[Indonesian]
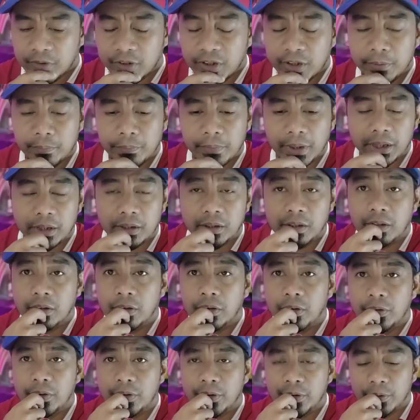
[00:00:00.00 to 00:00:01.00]
Jimat lah
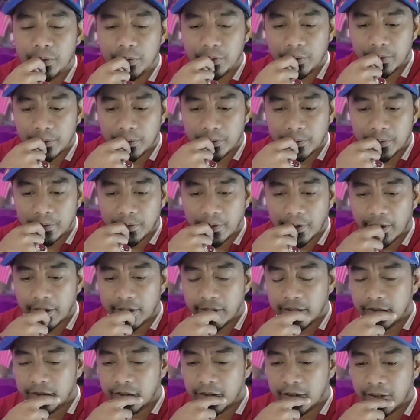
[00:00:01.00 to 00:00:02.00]
kalau gitu.
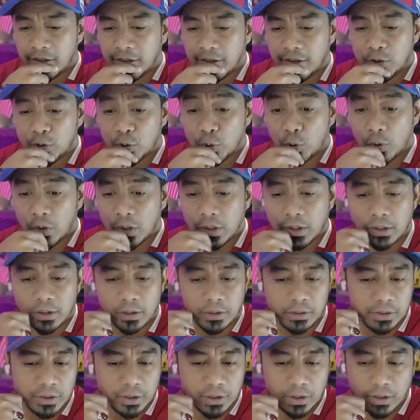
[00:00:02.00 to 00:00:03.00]
Ada tenaga
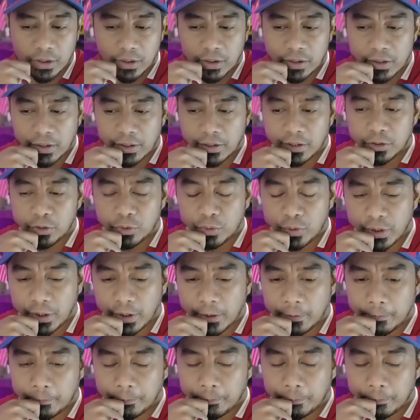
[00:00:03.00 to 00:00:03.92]
solar, dan yang tenaga surya.